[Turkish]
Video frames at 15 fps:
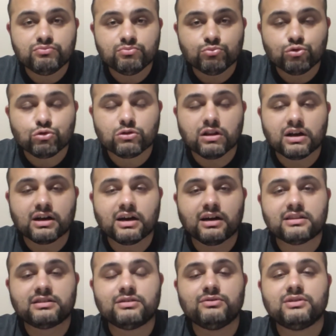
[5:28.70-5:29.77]

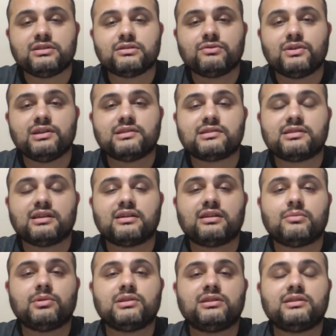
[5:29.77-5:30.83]
mutlaka Twitter ve
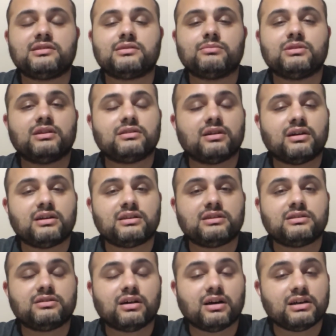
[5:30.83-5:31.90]
Instagram adresimi de tarih,
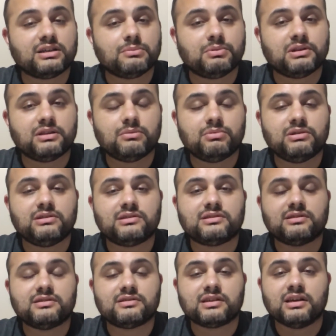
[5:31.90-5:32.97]
takip
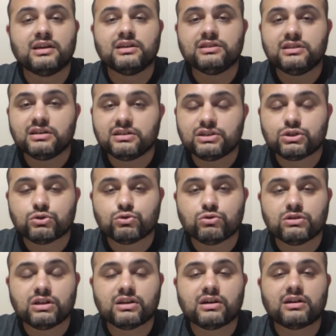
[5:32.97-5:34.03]
edebilirsiniz. Yarış
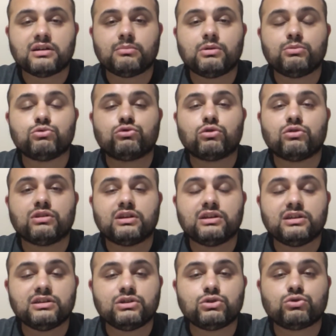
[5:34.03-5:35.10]
günleri arama butonuna
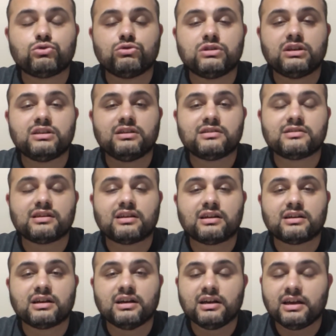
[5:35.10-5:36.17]
yarış günleri
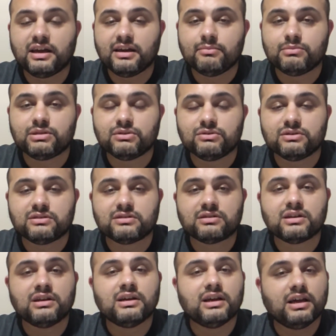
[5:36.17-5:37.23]
yazarak hem Twitter
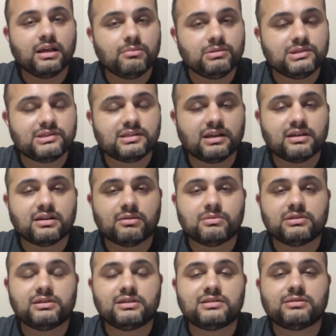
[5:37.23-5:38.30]
hem Instagram
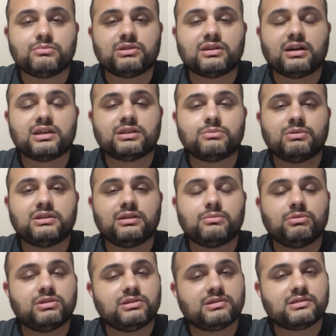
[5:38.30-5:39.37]
adresimi takip
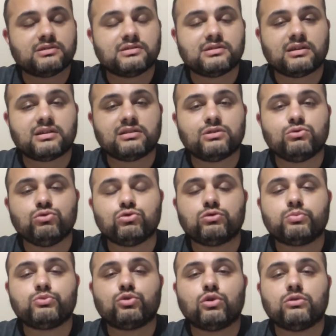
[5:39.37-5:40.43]
edebilirsiniz. Arada
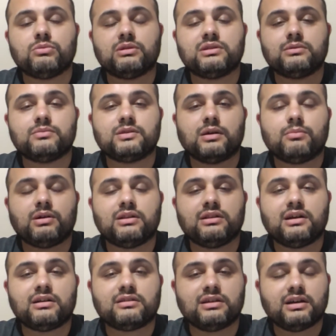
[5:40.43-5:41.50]
YouTube'da olmadığım
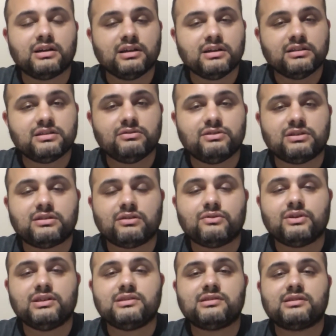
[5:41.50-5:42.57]
zamanlarda
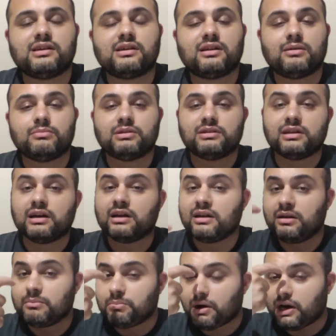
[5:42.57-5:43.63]
Twitter ve Instagram'da da
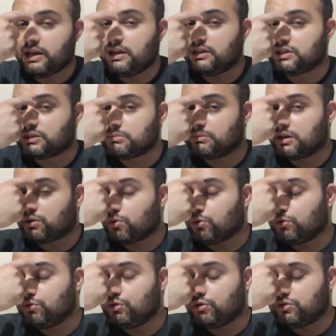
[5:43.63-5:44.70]
paylaşımlar
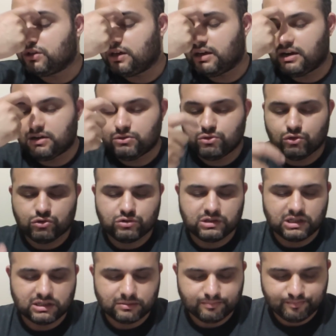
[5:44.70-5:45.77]
oluyor değerli
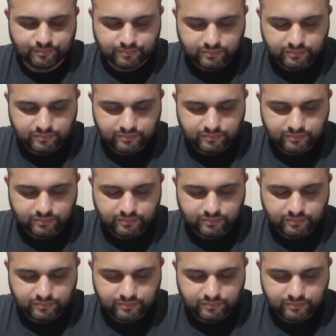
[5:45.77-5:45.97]
dostlar.